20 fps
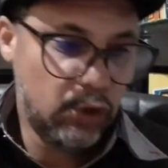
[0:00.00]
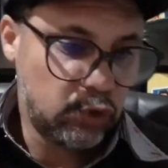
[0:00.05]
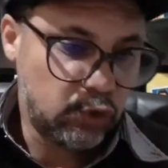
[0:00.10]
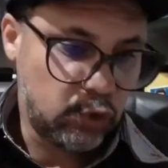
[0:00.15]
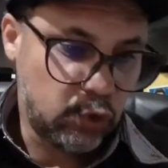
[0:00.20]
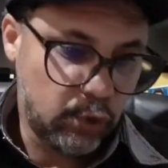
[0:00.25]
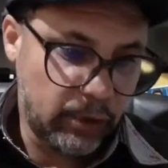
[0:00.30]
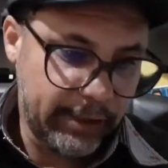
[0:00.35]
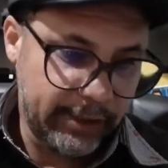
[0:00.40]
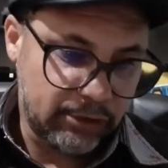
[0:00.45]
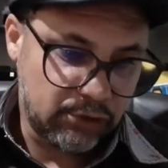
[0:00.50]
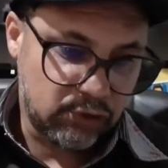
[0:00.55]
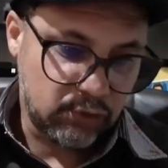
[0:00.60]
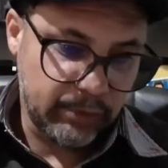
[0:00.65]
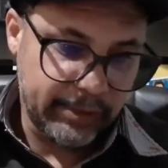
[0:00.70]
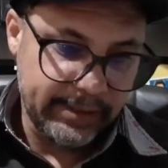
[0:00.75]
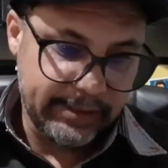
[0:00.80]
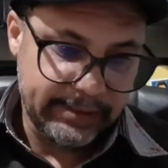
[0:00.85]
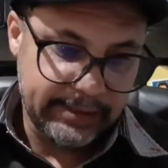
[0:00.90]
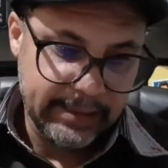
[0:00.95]

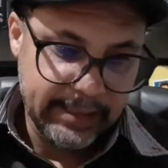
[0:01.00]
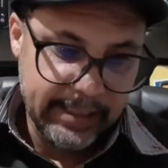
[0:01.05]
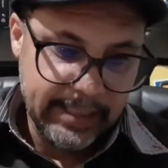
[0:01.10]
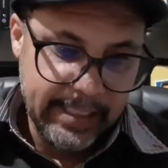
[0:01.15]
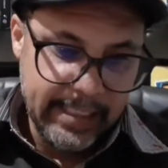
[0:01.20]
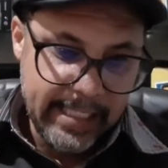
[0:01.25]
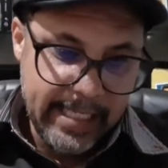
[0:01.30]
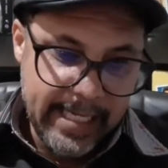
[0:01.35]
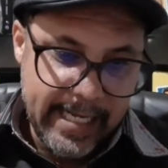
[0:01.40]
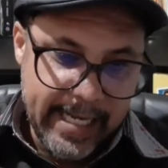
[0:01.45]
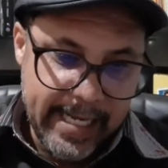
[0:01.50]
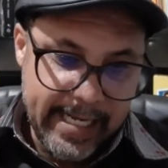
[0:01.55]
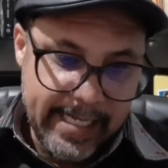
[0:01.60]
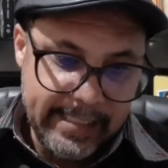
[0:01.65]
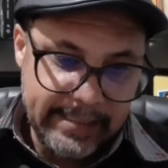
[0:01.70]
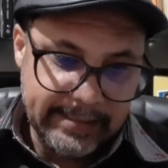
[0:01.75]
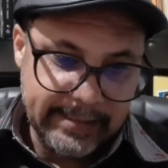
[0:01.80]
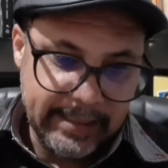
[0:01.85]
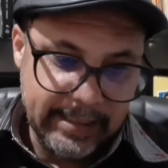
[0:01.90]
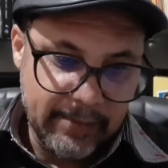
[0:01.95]
Coleções. É
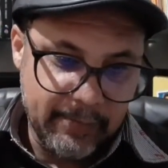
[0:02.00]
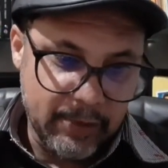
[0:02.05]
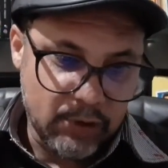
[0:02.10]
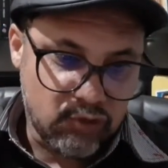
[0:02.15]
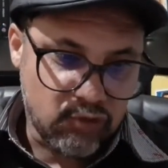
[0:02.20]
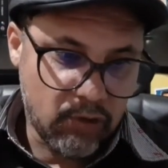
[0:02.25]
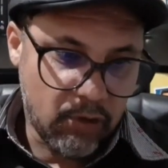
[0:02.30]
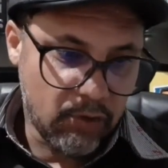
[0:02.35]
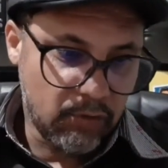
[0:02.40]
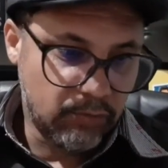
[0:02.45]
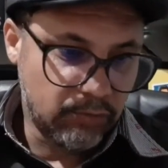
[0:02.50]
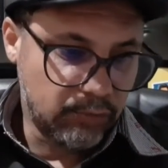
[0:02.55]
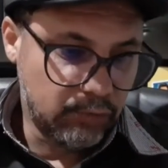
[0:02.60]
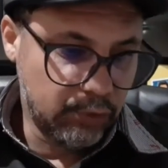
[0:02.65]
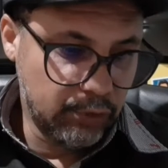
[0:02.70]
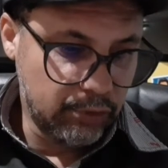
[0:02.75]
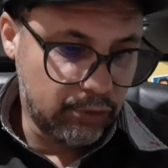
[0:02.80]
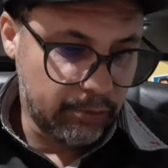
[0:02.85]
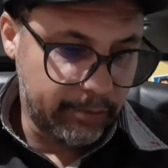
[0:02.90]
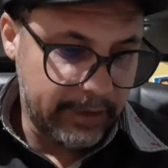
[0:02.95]
isso aí, pessoal.
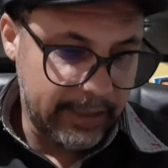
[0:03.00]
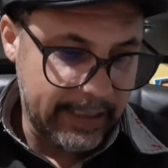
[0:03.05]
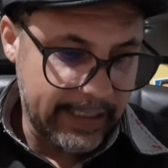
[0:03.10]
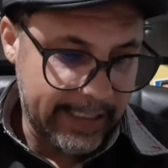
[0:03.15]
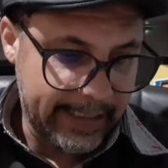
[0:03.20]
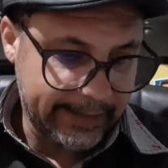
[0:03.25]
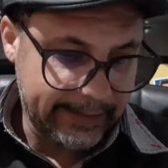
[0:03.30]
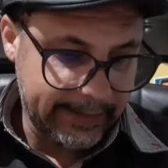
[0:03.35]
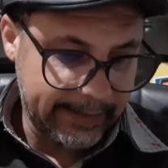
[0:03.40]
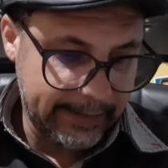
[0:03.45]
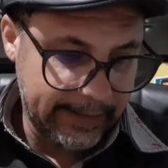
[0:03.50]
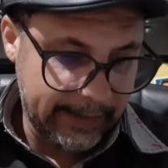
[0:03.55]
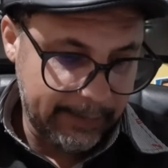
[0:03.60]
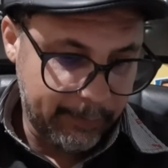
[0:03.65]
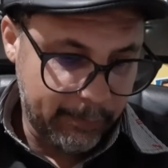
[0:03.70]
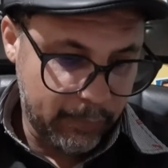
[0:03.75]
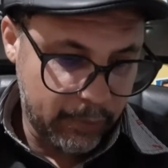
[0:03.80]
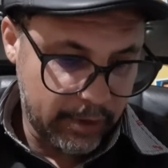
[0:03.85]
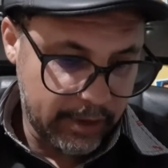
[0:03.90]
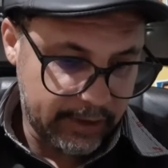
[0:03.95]
Muito obrigado aí
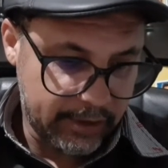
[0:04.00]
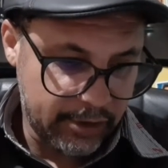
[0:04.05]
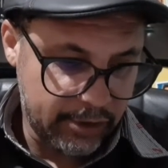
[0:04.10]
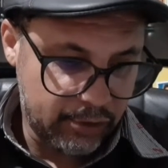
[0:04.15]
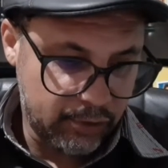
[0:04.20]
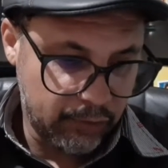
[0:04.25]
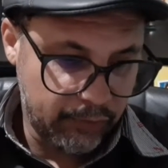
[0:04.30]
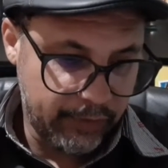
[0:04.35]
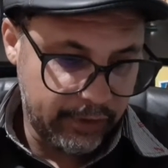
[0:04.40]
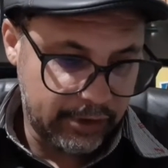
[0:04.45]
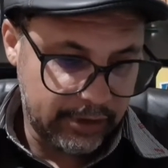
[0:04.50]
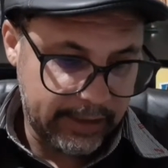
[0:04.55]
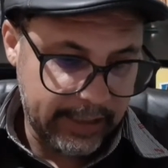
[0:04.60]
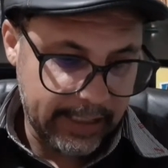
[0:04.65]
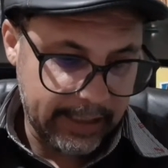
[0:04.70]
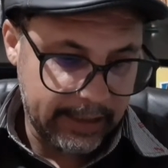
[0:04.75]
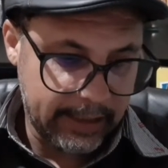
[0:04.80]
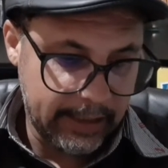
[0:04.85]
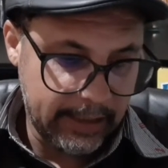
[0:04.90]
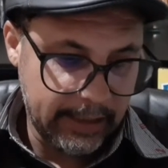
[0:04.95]
por assistir o vídeo até
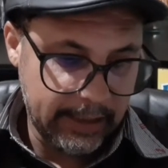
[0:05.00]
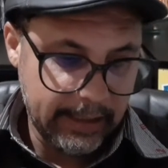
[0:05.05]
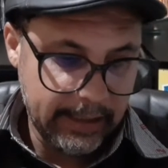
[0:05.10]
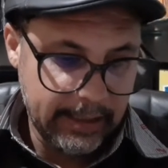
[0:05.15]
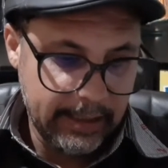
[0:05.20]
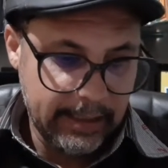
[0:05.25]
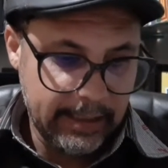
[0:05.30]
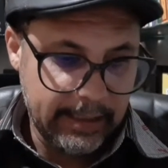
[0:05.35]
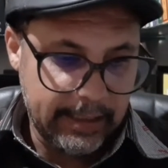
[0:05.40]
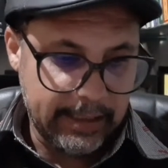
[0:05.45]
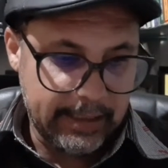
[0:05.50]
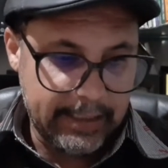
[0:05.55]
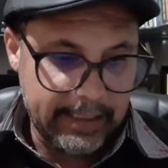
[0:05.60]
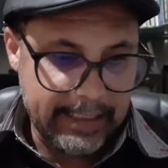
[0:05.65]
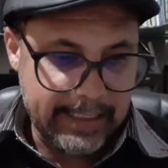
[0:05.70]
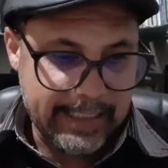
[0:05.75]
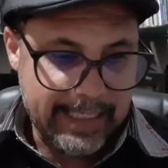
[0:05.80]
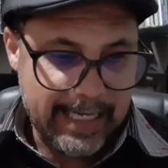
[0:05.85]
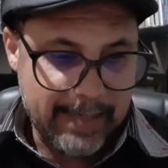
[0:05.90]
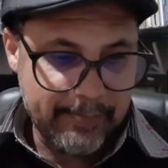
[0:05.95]
aqui. Aqui,
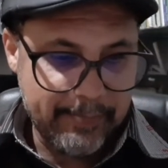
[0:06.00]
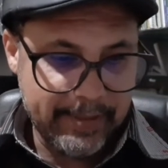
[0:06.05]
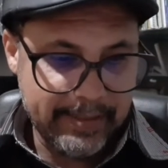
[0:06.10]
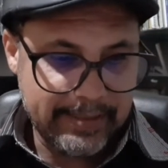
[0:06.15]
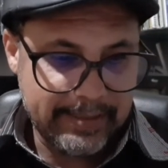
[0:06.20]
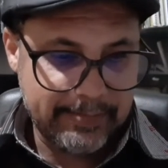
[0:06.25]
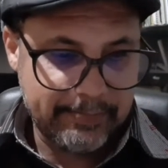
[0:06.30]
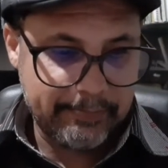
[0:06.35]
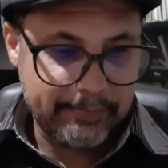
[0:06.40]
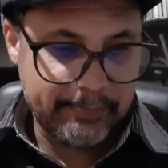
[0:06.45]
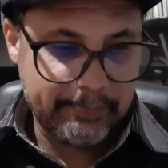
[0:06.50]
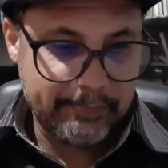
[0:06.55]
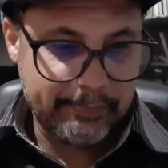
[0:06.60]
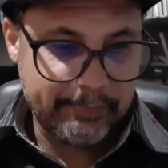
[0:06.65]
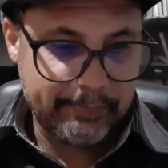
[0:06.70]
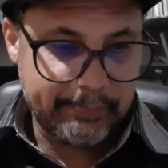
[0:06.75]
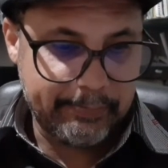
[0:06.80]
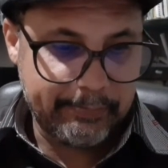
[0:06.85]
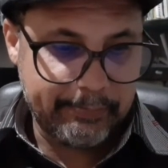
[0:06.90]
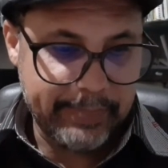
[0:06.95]
capas
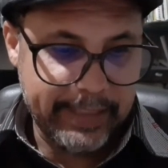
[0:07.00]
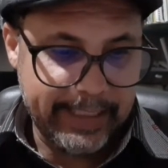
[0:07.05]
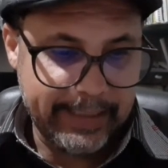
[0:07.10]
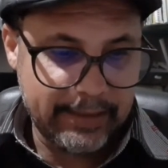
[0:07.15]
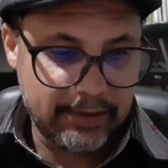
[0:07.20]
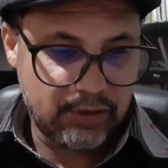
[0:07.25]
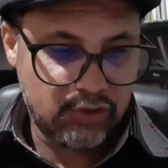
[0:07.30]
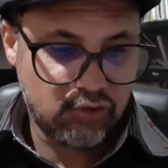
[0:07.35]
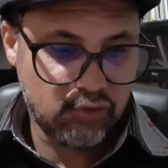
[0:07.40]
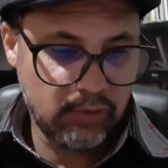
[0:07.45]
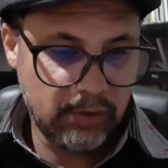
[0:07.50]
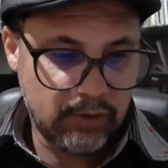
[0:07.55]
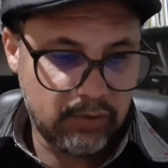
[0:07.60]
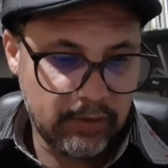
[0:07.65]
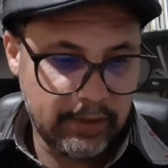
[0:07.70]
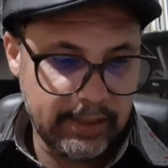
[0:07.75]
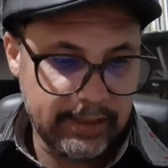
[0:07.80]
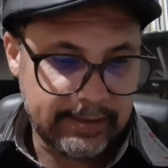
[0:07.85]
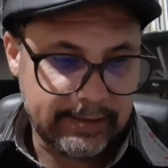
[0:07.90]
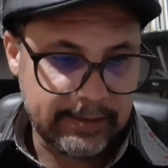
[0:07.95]
para sua
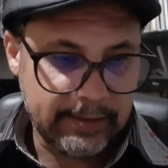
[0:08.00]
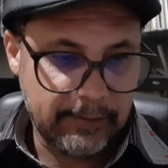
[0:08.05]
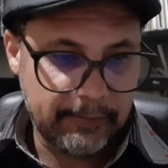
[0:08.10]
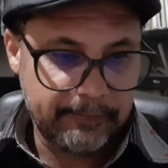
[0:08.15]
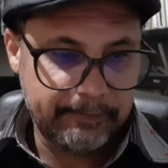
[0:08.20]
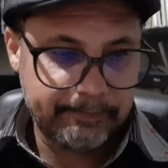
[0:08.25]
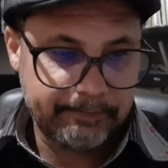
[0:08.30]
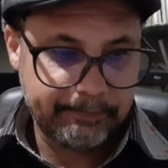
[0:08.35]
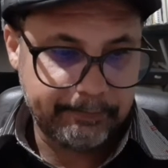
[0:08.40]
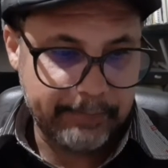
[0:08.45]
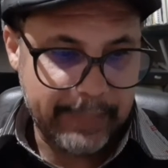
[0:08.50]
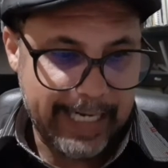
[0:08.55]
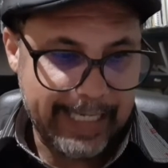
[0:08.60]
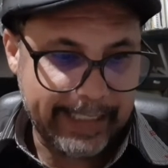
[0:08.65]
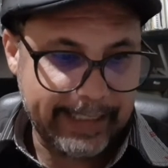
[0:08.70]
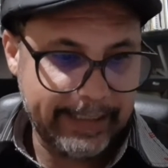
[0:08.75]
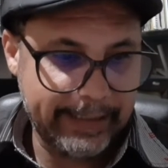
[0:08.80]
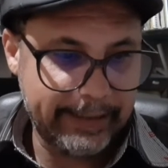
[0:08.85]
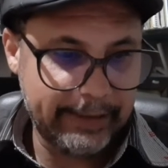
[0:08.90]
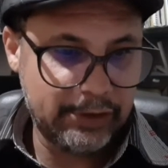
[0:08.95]
coleção.
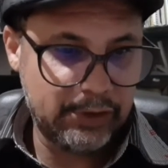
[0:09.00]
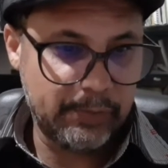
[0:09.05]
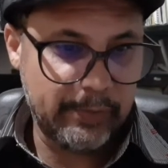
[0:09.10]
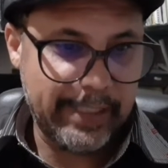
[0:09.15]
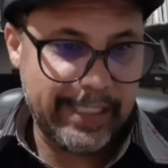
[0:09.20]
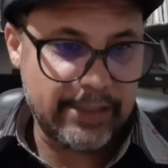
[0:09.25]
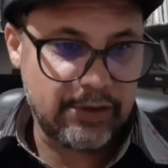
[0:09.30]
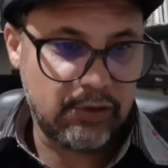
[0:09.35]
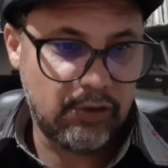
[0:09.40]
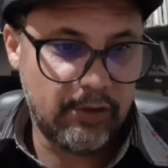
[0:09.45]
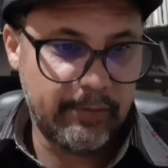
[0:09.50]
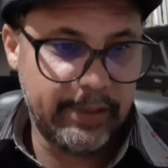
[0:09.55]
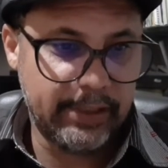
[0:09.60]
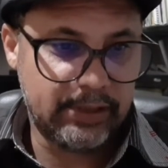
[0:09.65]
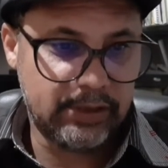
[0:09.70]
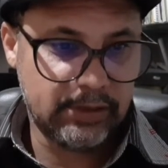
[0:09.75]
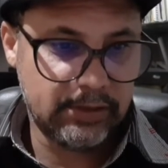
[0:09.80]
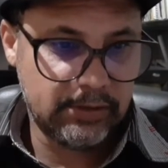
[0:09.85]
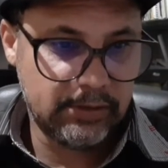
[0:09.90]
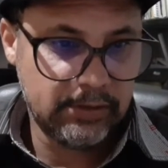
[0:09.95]
Bacana demais,
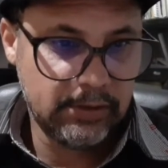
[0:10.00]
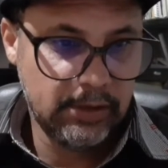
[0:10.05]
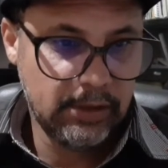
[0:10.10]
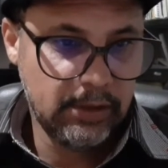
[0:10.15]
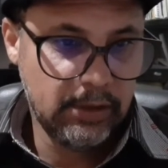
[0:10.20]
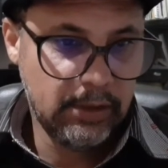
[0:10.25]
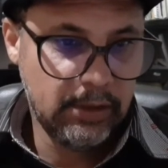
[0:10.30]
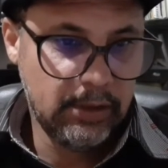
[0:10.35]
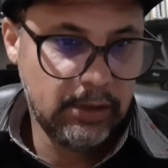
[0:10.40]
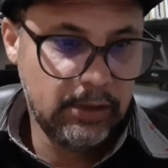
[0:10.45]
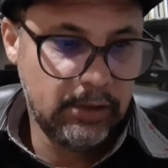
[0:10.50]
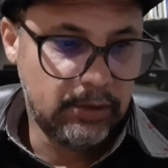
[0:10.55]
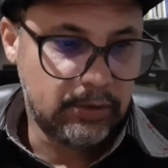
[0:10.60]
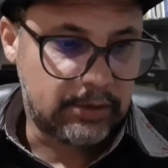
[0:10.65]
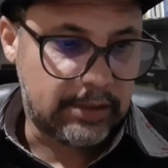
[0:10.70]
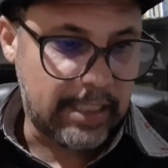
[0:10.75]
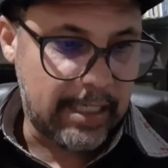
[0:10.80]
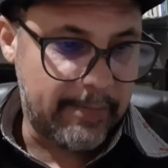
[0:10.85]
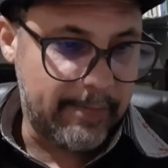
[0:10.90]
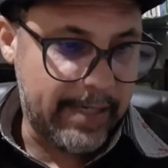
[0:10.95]
Robert.
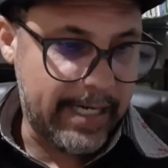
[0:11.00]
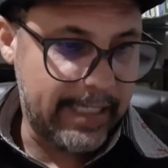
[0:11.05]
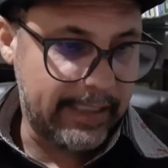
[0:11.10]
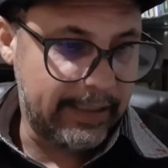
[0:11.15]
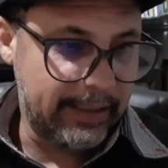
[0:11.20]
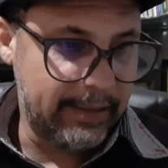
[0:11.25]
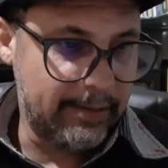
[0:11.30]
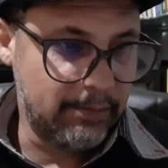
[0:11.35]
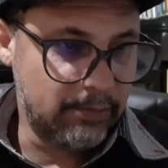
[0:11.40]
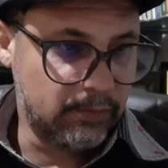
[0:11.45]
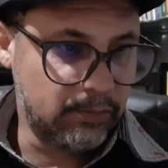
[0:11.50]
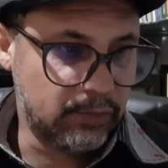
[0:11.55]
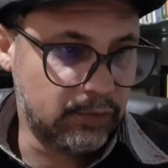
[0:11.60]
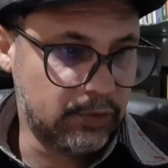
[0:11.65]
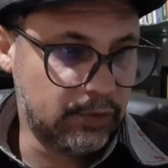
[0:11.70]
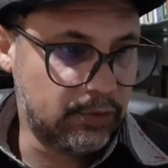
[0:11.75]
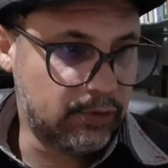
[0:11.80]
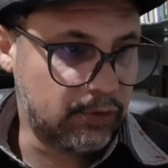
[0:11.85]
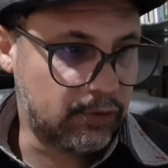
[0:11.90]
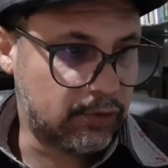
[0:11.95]
Trabalho aí
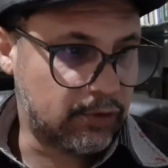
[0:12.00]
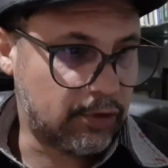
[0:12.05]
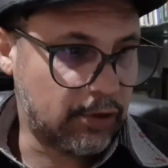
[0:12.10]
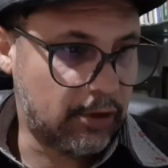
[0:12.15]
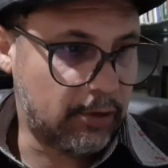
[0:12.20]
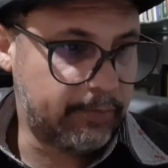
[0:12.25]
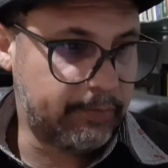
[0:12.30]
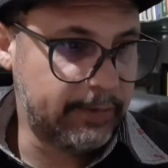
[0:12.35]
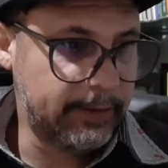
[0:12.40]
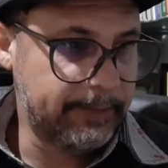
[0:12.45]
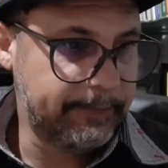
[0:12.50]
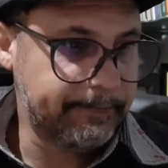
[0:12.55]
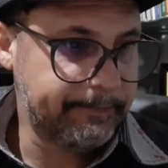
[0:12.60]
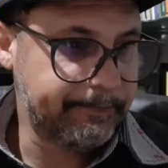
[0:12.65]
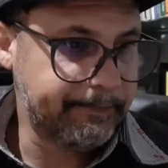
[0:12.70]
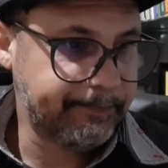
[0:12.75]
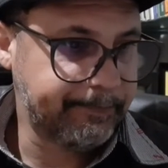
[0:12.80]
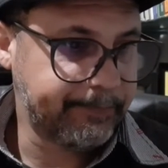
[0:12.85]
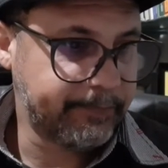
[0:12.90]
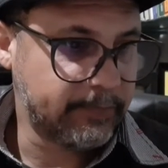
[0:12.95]
muito top,
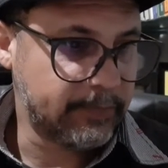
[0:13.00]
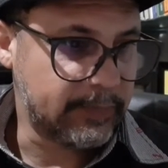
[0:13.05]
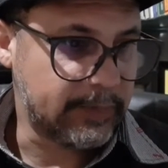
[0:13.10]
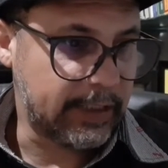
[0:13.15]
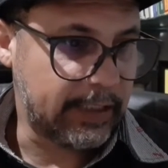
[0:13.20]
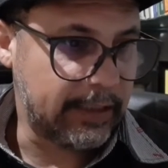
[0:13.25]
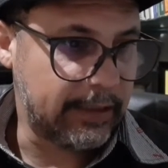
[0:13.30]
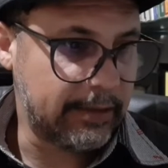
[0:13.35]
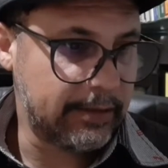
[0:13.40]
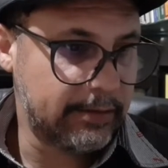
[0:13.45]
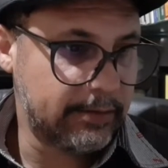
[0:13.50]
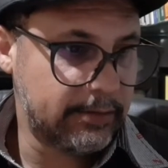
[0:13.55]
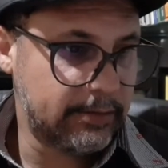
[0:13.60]
tá?